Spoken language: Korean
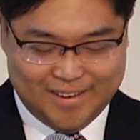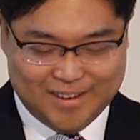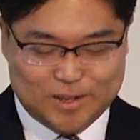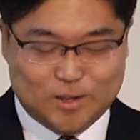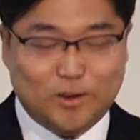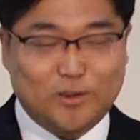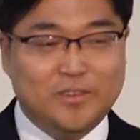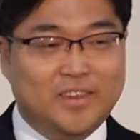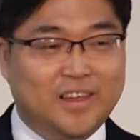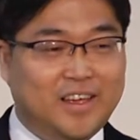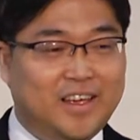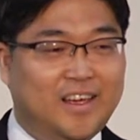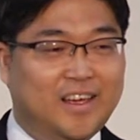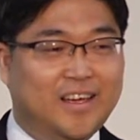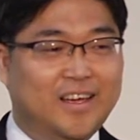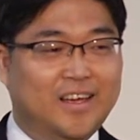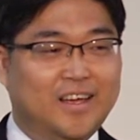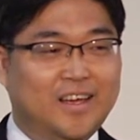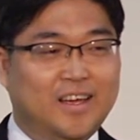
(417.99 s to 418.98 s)

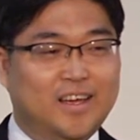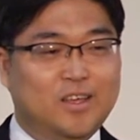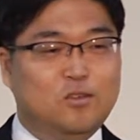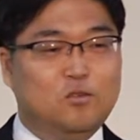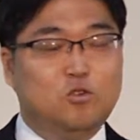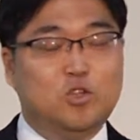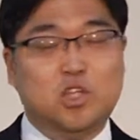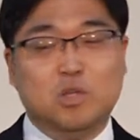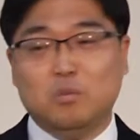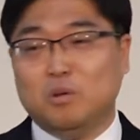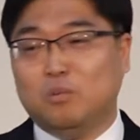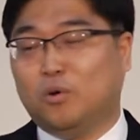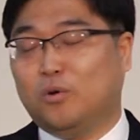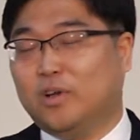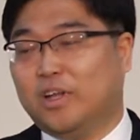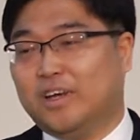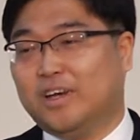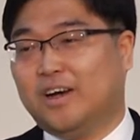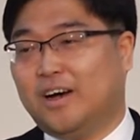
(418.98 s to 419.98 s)
그런데 유심히
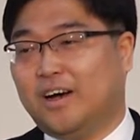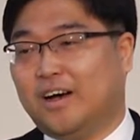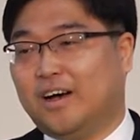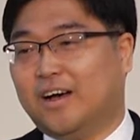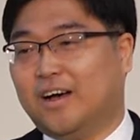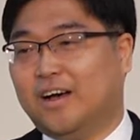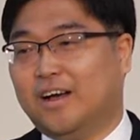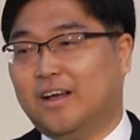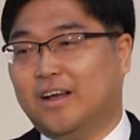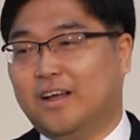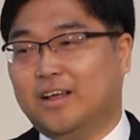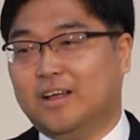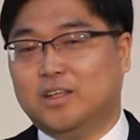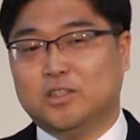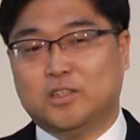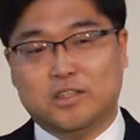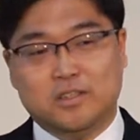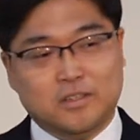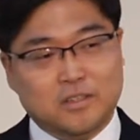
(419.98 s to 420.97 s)
보니까
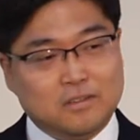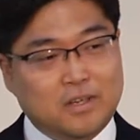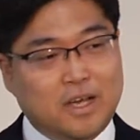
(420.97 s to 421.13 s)
진짜